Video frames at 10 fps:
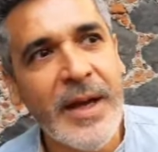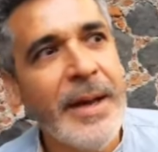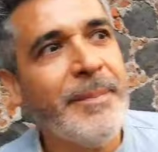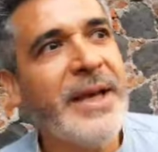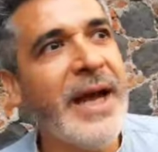
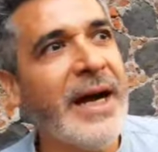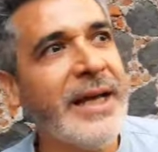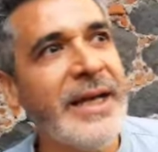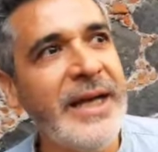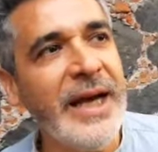Mira,
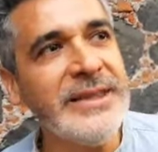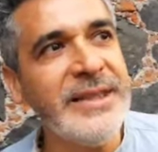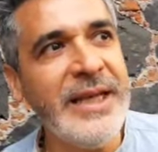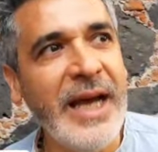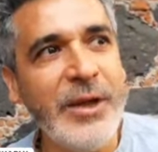eh,
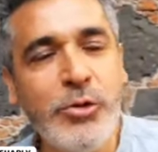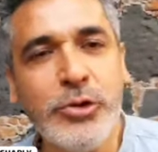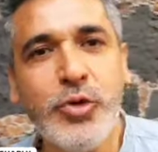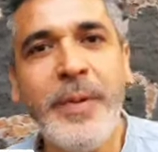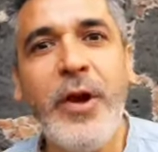hace años
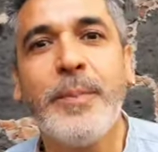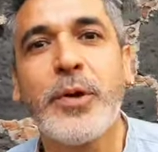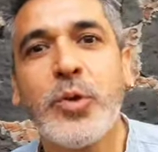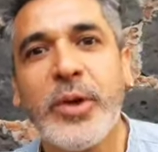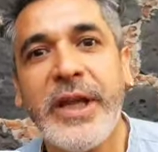tuve la
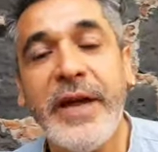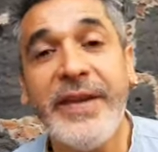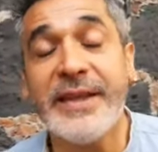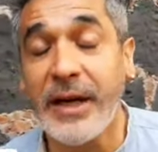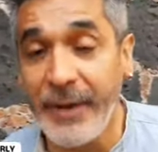oportunidad
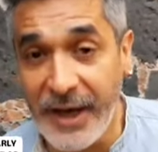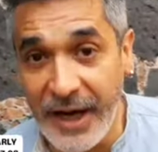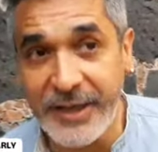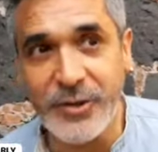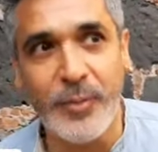de
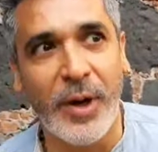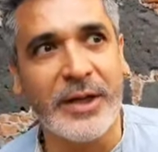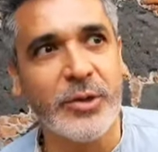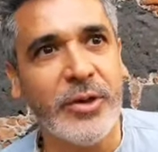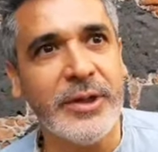trabajar como
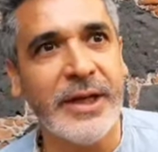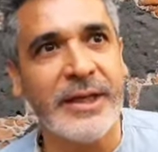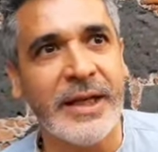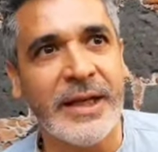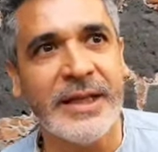actor
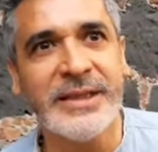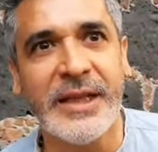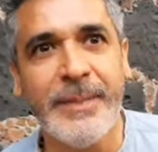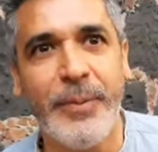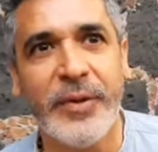en, este
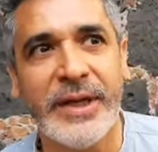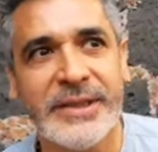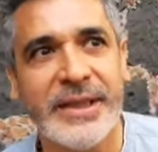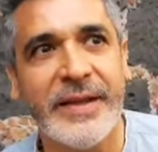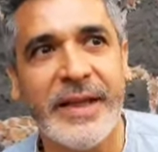tipo
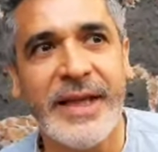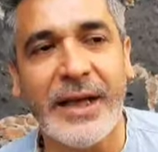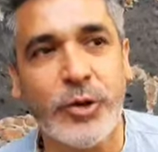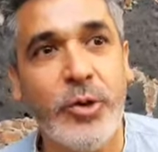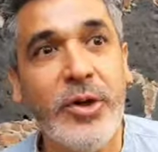este, de,
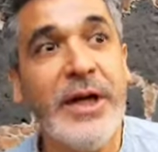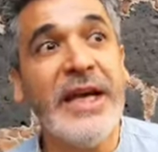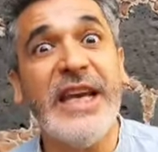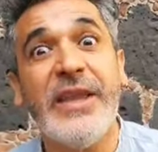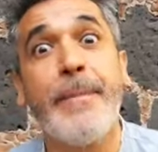teatro
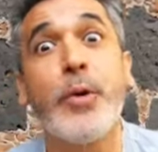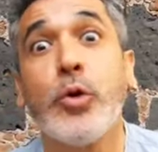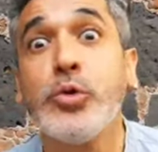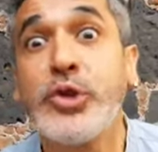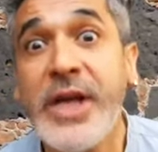y de
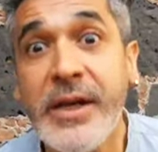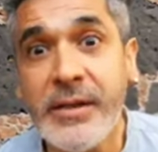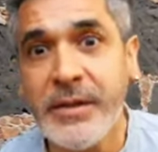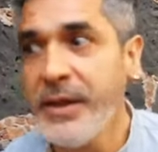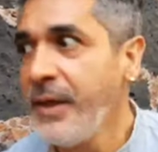producir.
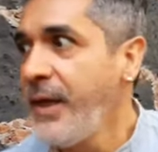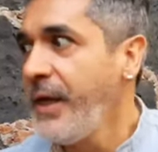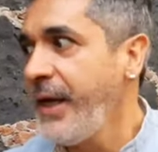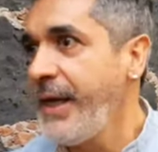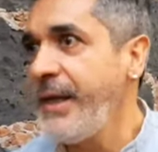
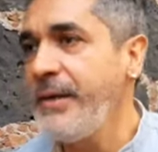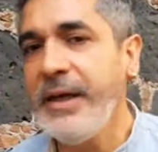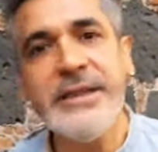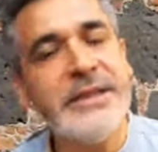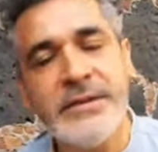Eh,
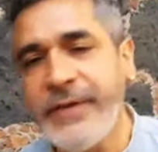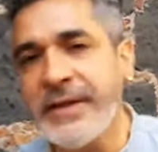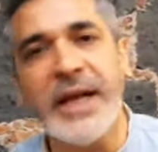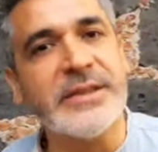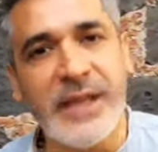es
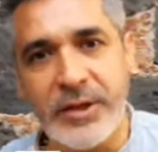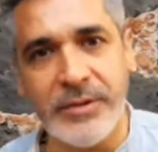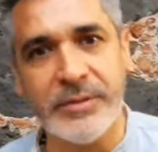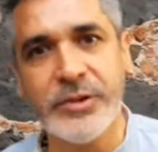fantástico.